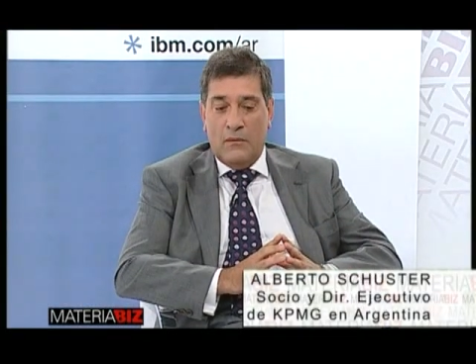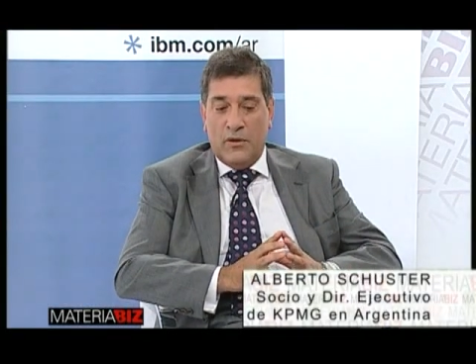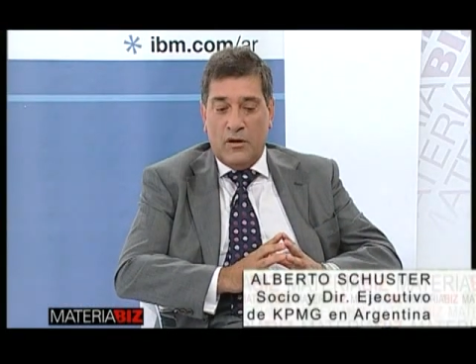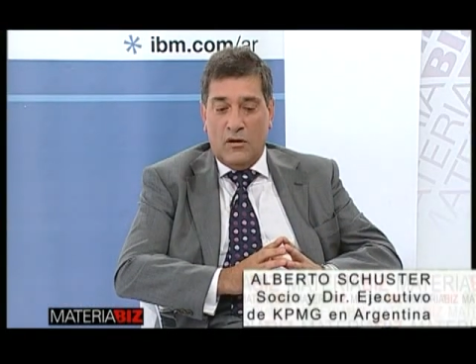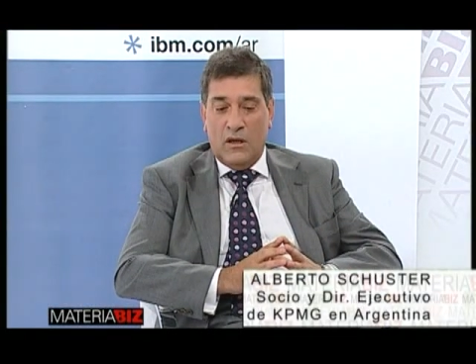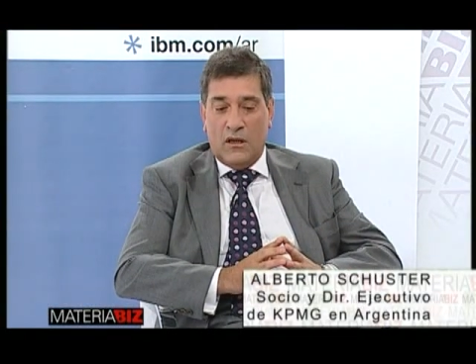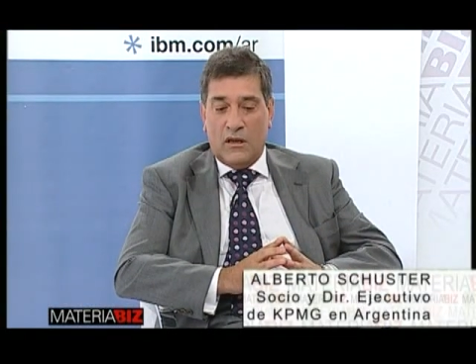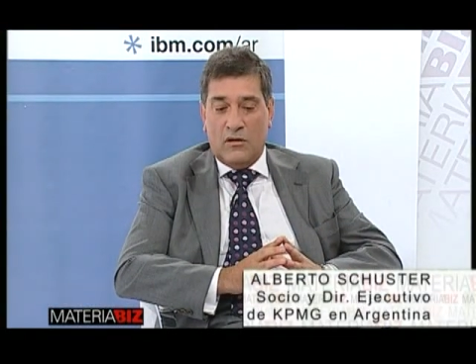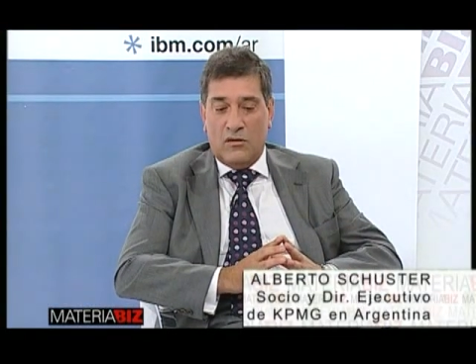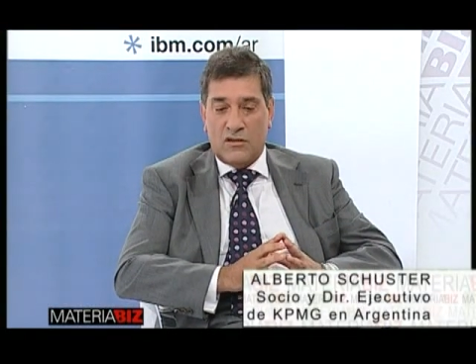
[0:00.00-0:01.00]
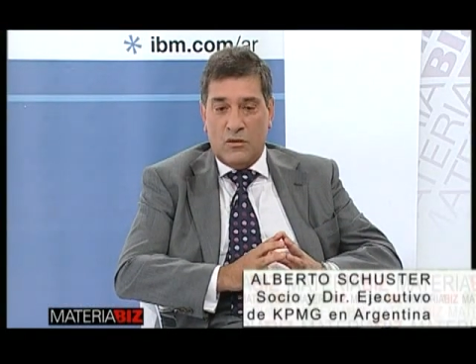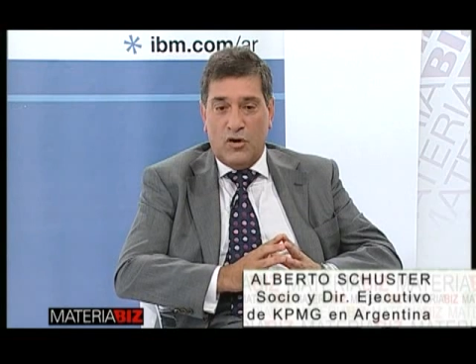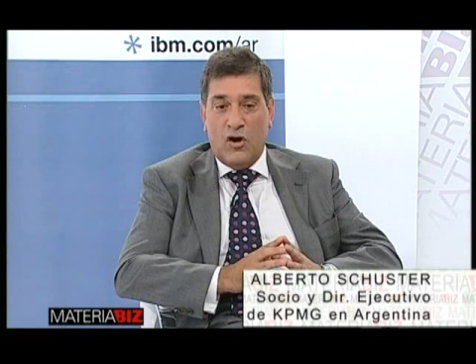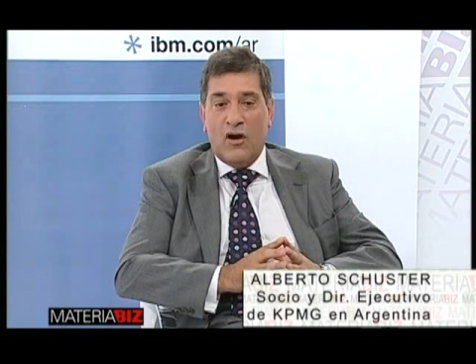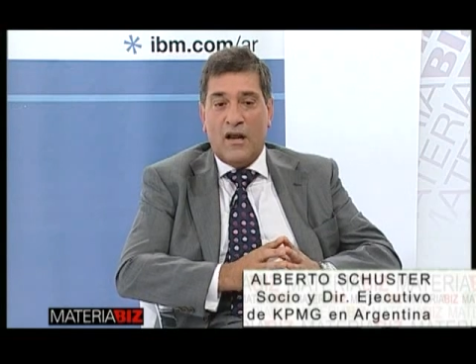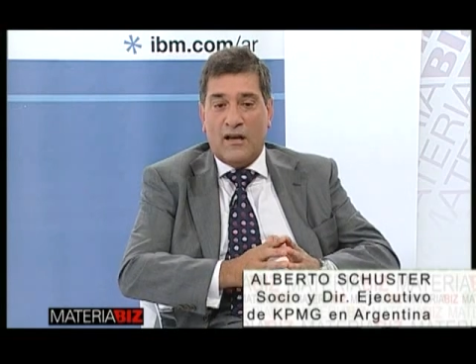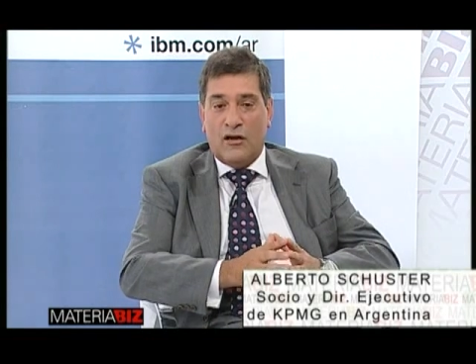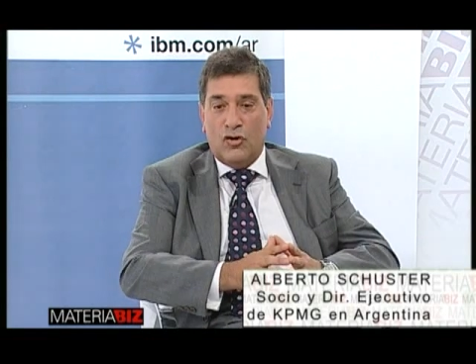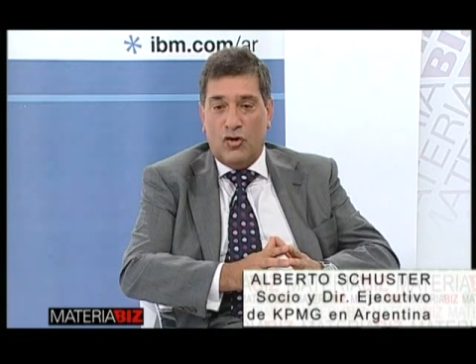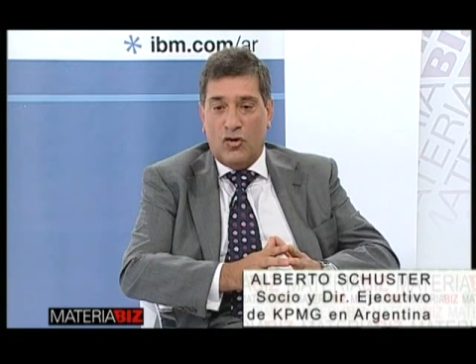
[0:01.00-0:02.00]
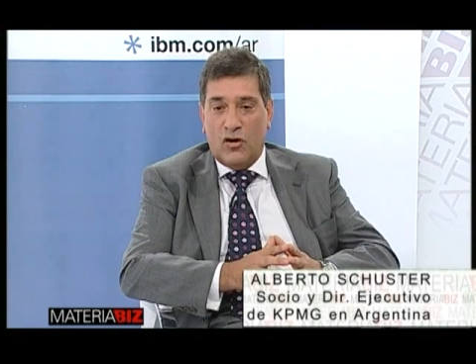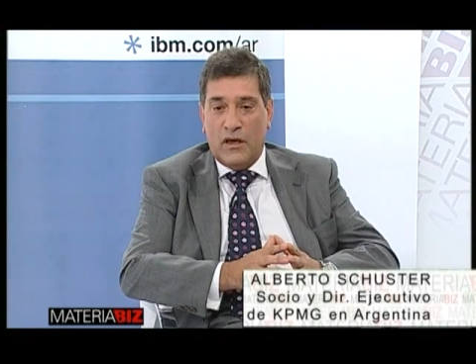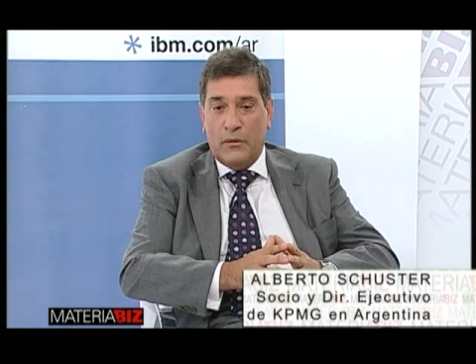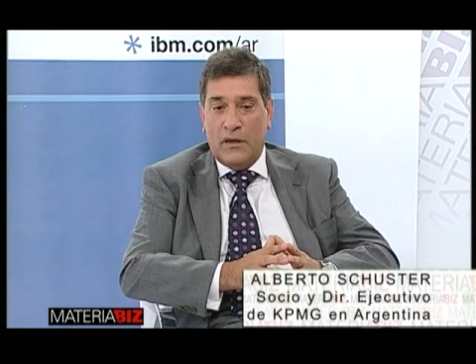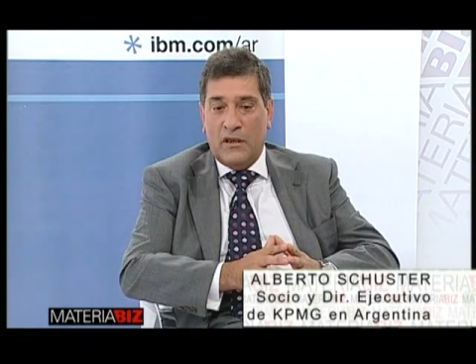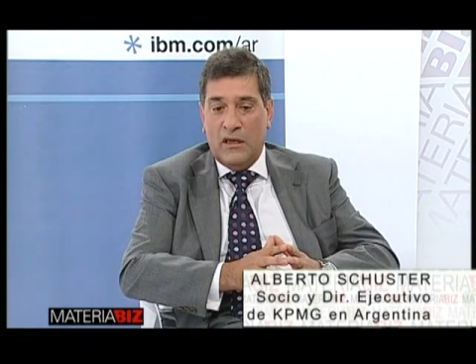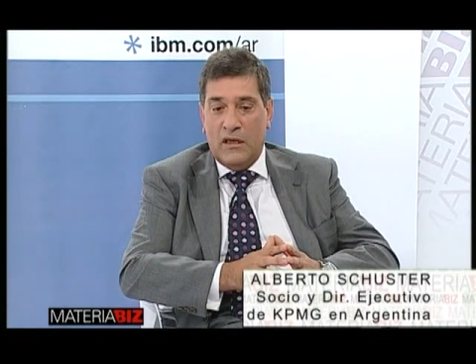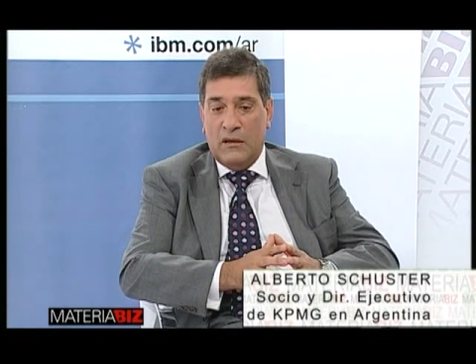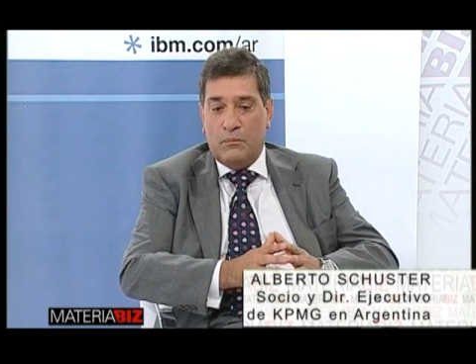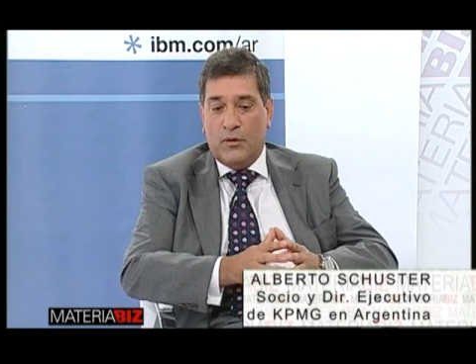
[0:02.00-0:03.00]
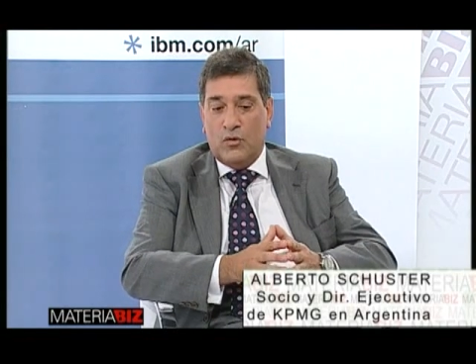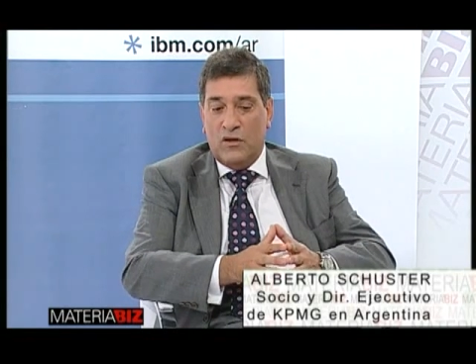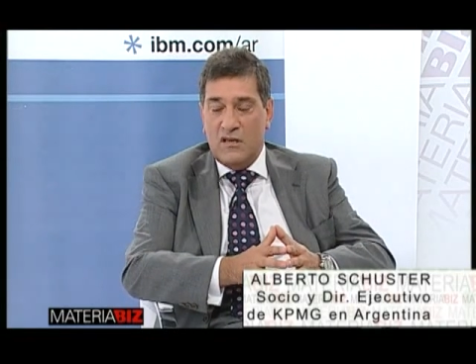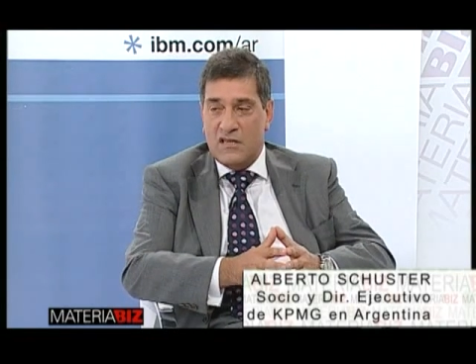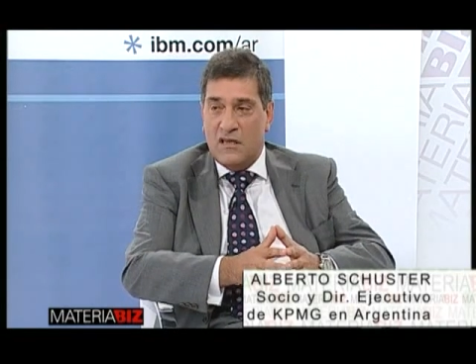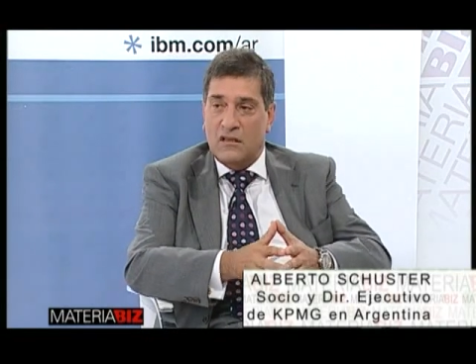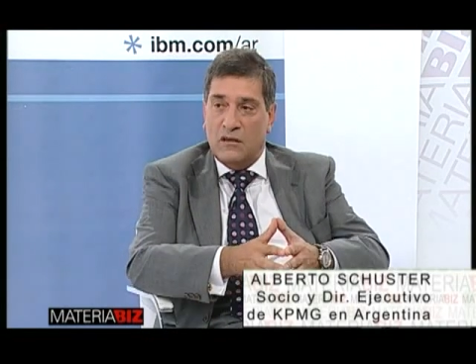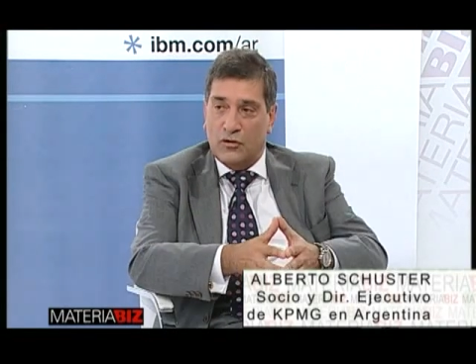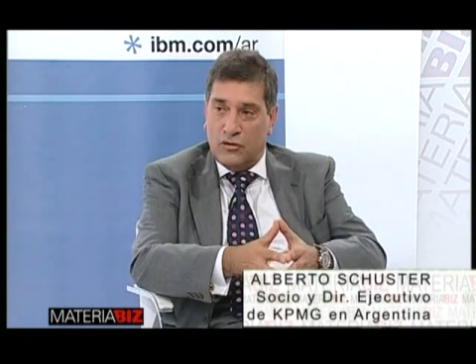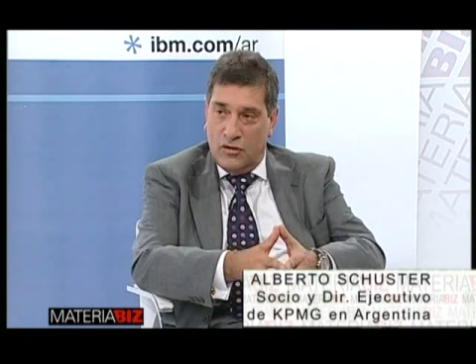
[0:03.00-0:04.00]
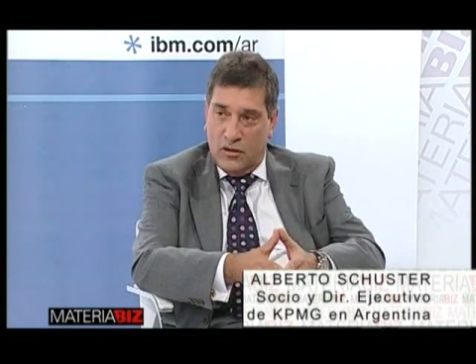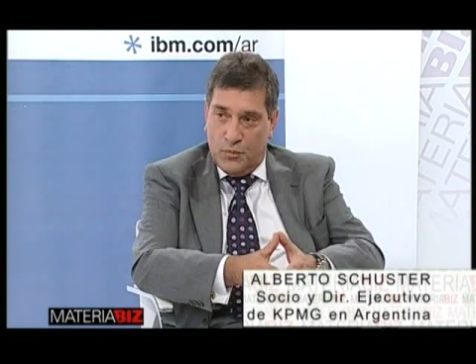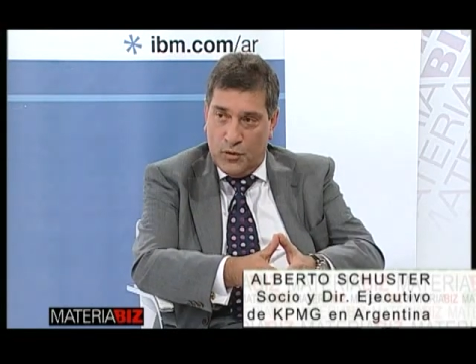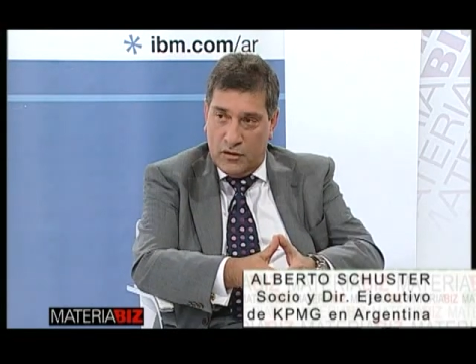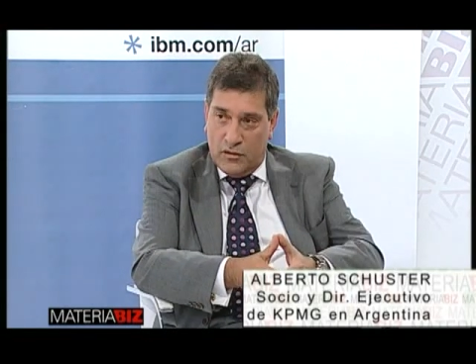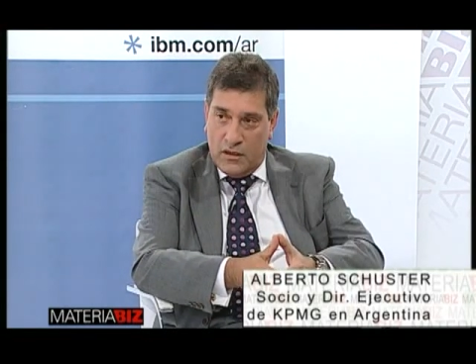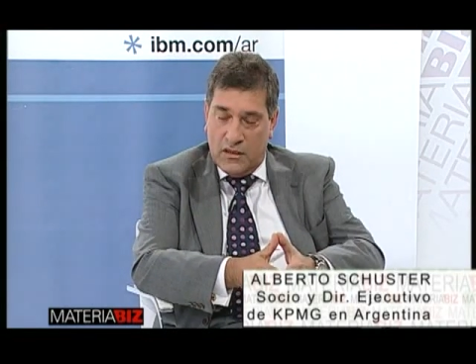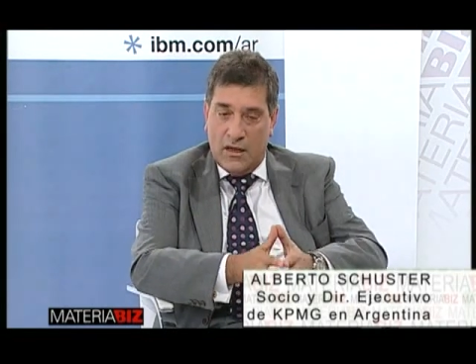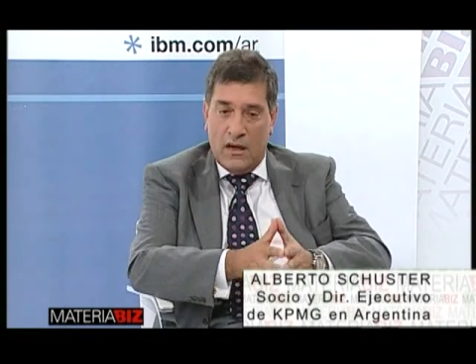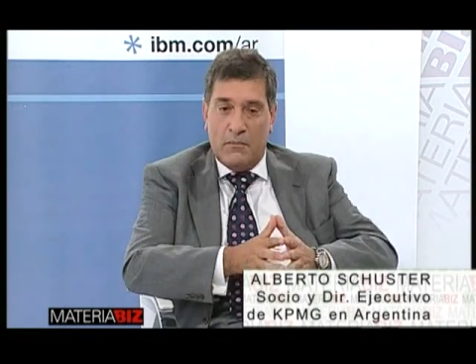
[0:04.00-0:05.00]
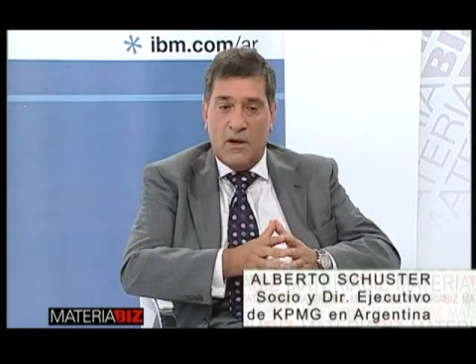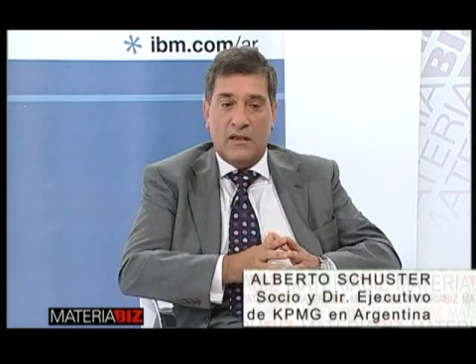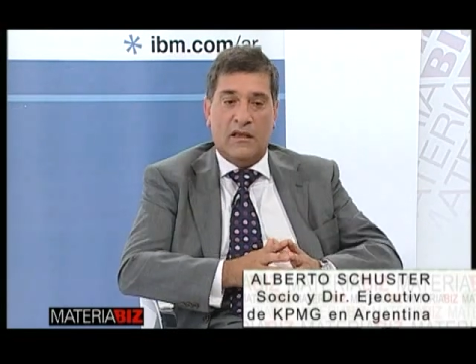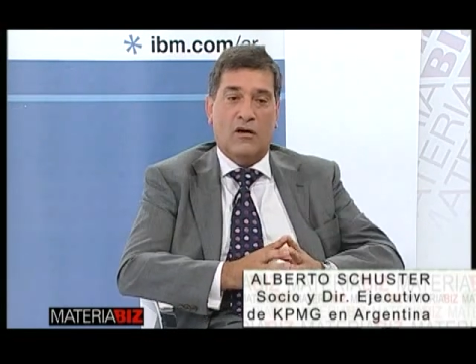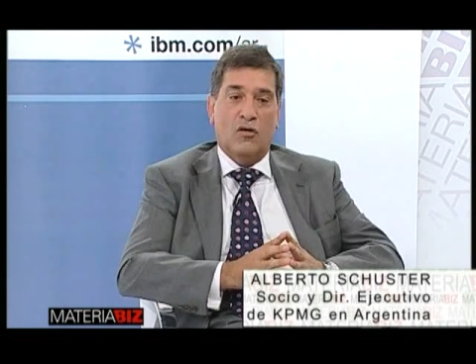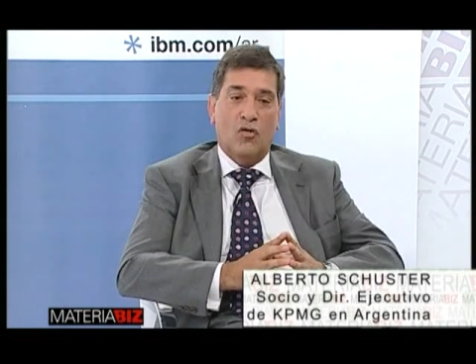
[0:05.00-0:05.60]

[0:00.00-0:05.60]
Pero el reconocer, bueno, ahora reconozco que Ibadí, y por un incentivo estoy dispuesto a traer la plata,